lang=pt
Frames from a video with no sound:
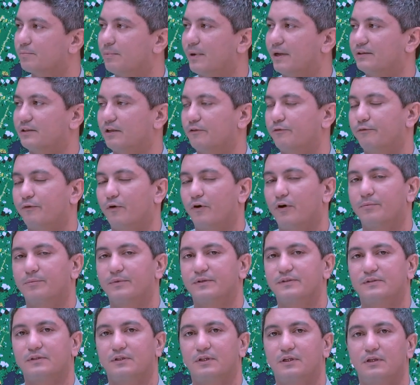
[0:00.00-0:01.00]

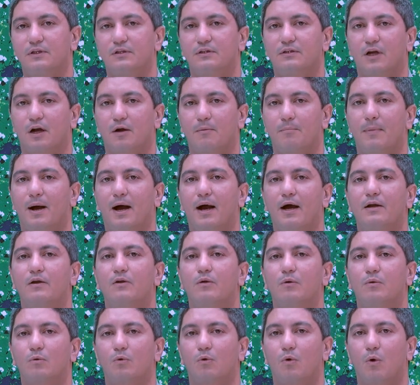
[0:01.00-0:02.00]
plataformas que
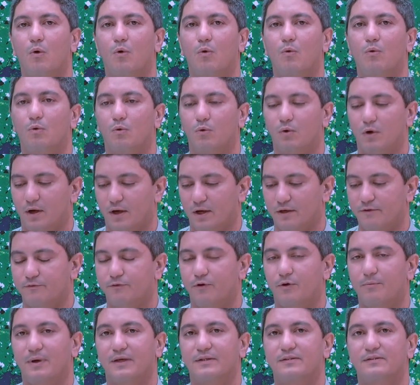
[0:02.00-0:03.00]
trabalham com a
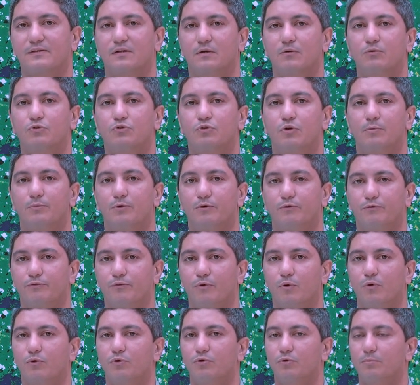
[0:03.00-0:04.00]
informação sobre o
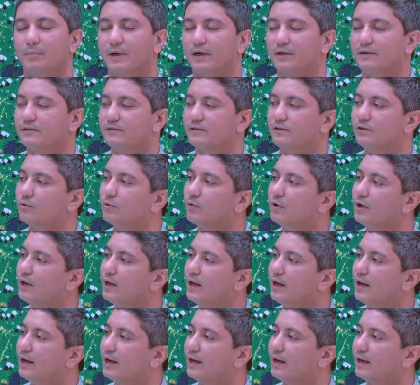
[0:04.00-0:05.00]
fogo no Brasil,
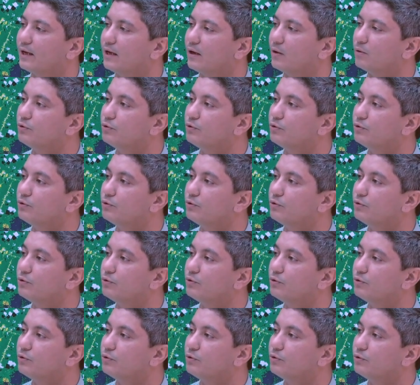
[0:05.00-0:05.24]
ela